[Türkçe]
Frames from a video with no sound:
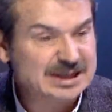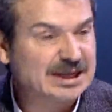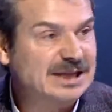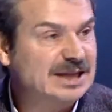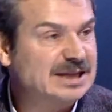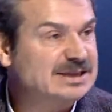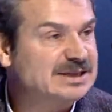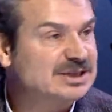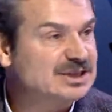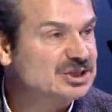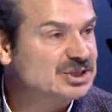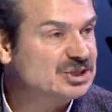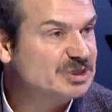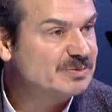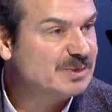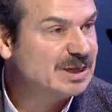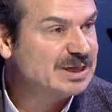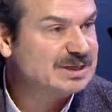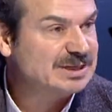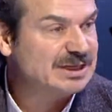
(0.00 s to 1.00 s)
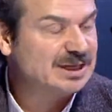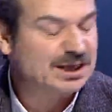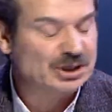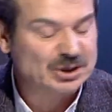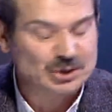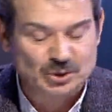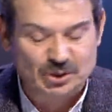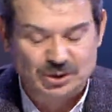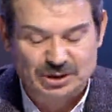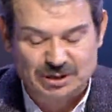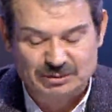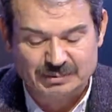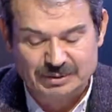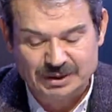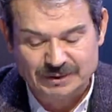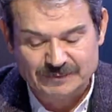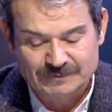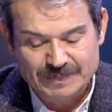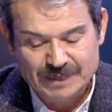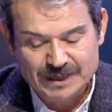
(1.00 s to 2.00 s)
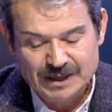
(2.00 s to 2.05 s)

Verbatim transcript: illa sıkıştırmanız gerekiyor gibi.